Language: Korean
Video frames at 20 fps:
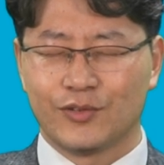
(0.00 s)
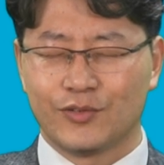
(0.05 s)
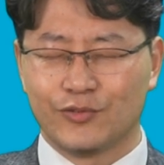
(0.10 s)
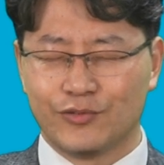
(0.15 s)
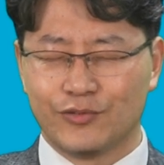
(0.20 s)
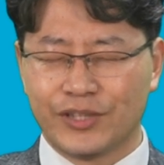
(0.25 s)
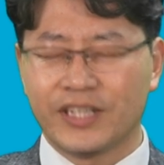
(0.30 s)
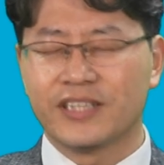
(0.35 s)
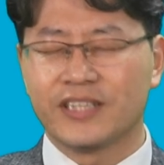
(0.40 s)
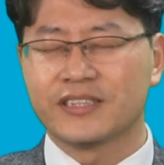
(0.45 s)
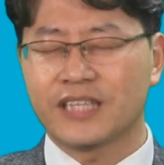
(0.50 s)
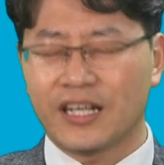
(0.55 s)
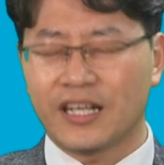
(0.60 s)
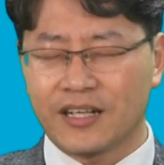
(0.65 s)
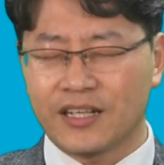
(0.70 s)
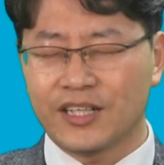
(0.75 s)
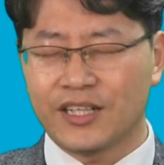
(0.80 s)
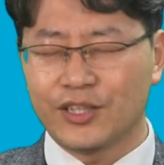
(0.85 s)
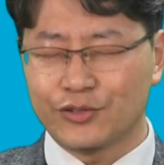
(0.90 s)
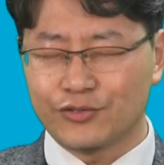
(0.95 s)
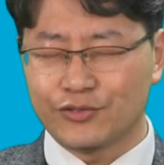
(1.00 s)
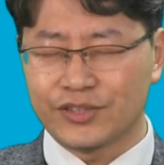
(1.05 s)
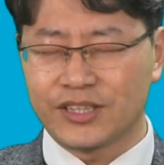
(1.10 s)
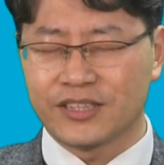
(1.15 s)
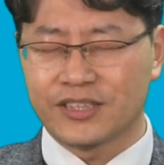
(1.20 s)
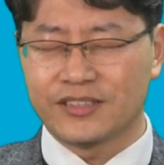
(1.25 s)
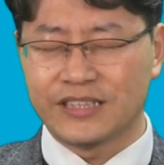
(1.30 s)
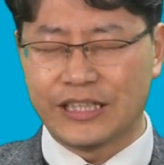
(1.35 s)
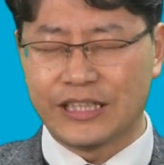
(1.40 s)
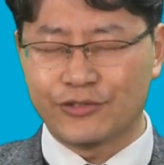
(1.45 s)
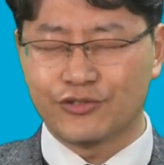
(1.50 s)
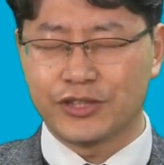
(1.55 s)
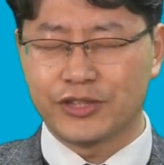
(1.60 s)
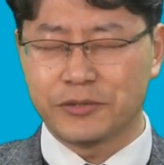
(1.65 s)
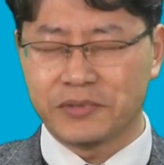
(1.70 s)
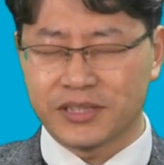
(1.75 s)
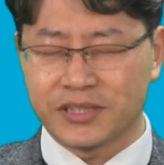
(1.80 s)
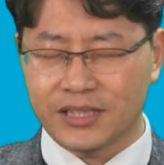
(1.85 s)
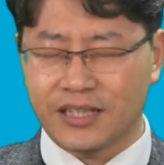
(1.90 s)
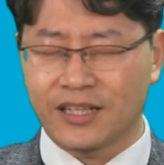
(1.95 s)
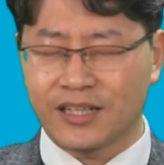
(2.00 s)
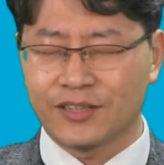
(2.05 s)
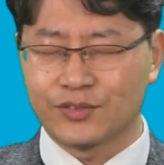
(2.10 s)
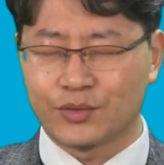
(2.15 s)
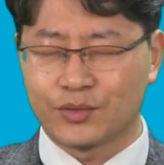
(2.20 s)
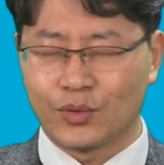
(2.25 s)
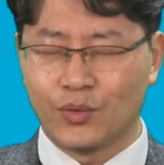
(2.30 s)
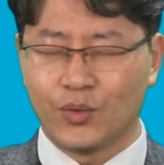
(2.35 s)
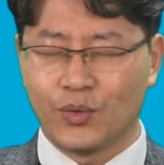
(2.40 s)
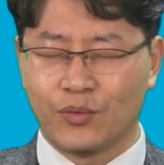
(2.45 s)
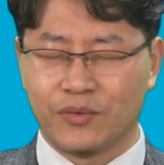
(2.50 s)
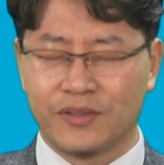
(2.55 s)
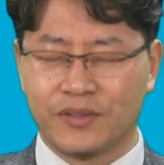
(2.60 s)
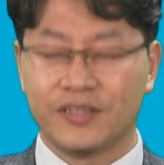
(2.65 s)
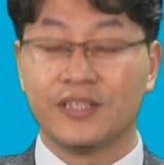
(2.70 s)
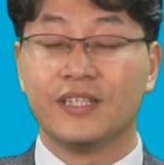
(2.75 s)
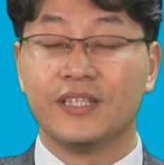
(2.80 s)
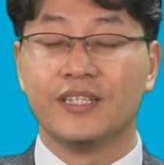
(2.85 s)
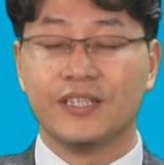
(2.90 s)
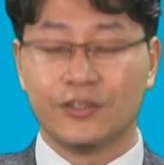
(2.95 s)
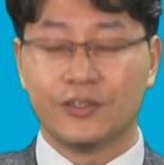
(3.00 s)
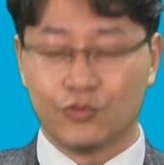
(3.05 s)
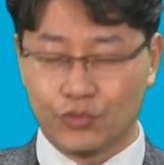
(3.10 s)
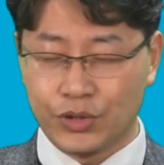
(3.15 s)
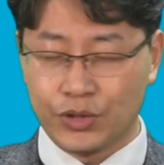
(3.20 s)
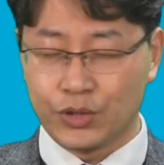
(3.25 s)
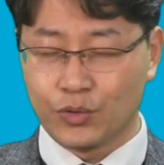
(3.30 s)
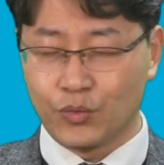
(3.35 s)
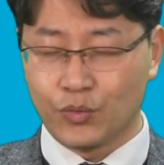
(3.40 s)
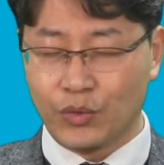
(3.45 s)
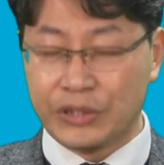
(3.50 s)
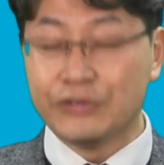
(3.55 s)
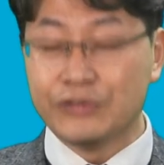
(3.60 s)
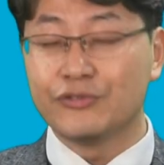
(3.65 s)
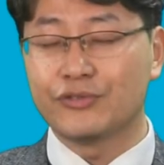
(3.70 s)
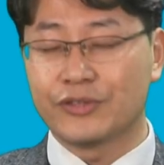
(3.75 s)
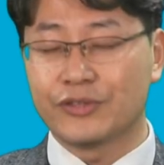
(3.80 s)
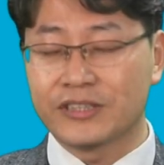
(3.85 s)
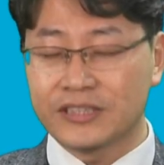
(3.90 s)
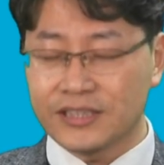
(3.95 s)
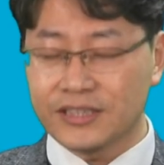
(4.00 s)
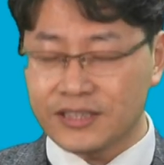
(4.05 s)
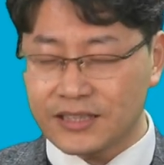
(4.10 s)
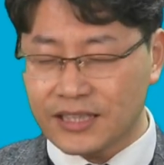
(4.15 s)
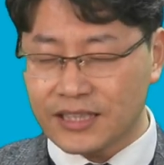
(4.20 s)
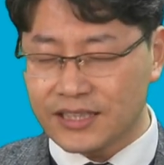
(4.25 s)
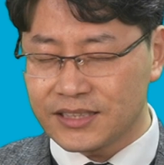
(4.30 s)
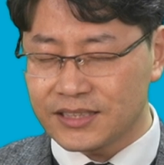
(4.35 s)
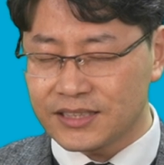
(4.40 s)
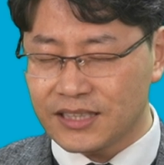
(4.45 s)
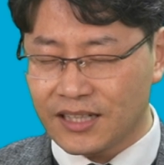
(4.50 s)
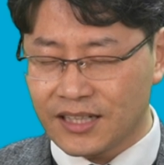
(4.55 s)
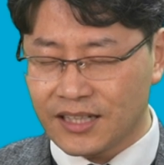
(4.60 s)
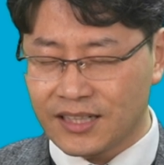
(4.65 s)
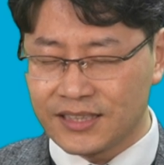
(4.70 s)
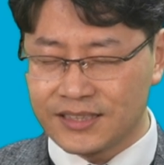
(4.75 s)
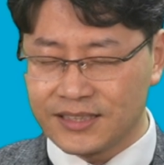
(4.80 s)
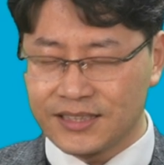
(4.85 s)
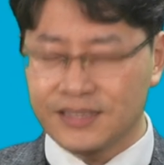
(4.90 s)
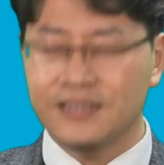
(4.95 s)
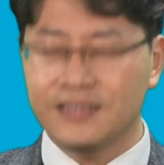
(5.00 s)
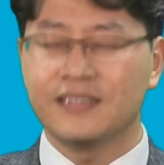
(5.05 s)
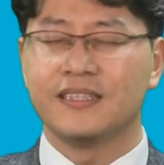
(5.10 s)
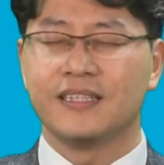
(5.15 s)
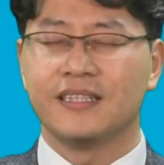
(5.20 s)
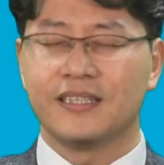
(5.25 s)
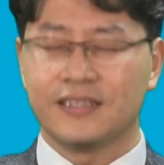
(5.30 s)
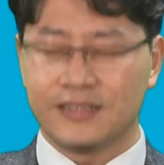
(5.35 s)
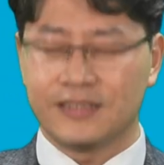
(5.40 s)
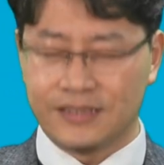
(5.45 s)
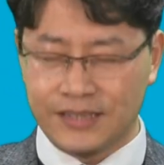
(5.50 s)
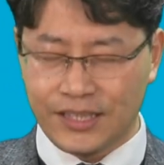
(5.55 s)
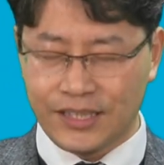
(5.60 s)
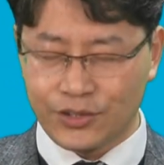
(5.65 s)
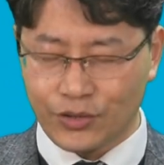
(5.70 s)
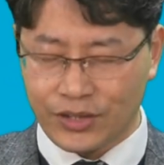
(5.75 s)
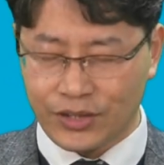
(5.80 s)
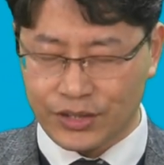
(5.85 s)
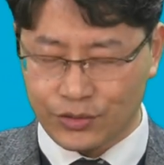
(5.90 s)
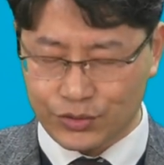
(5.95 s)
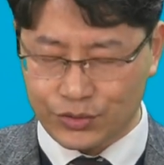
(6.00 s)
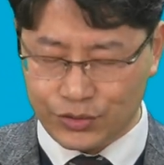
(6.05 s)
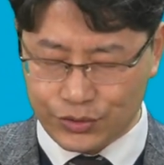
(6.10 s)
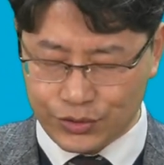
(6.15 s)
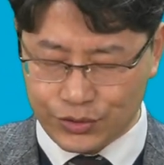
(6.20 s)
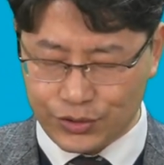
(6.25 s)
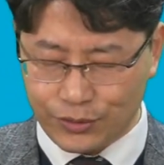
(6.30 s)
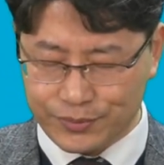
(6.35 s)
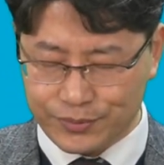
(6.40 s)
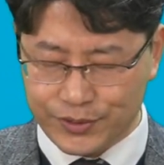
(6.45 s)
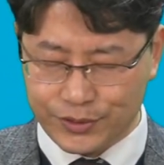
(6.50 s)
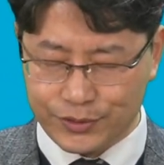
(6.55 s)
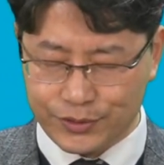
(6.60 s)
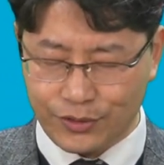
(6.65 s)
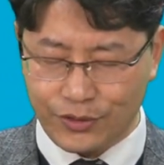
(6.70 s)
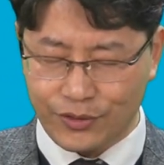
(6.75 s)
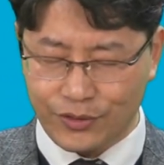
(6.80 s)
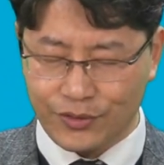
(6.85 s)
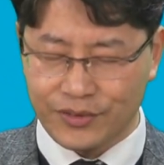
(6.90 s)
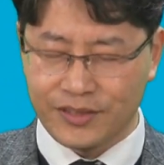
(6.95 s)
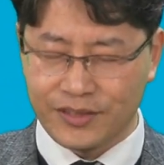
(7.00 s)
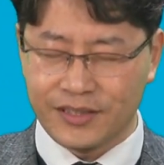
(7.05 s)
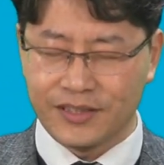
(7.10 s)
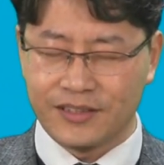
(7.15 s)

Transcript: 우리를 사랑하여 주신 그 예수님의 사랑으로 우리도 원수를 끝까지 사랑하는 은혜 더하여 주시옵소서